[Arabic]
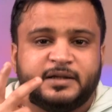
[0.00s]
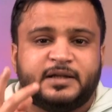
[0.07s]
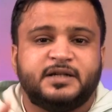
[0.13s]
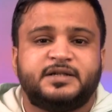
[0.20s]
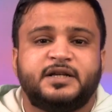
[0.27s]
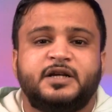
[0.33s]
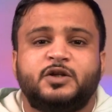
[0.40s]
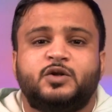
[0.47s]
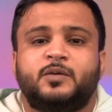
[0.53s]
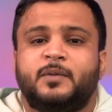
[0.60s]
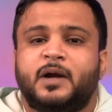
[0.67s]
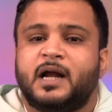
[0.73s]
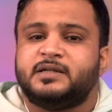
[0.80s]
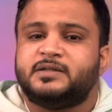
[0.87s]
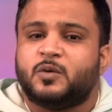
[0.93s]

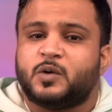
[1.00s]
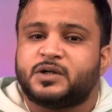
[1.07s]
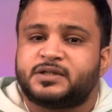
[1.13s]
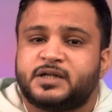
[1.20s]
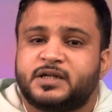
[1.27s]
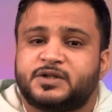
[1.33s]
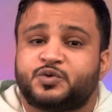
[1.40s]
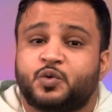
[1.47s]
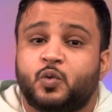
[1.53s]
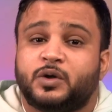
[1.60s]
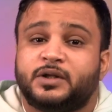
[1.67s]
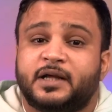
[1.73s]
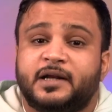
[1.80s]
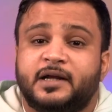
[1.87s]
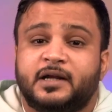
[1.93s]
تجنيدهم لهالجواسيس هو
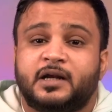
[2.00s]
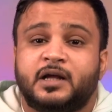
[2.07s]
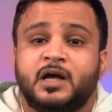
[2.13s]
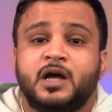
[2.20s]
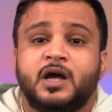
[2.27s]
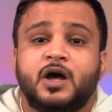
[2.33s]
دليل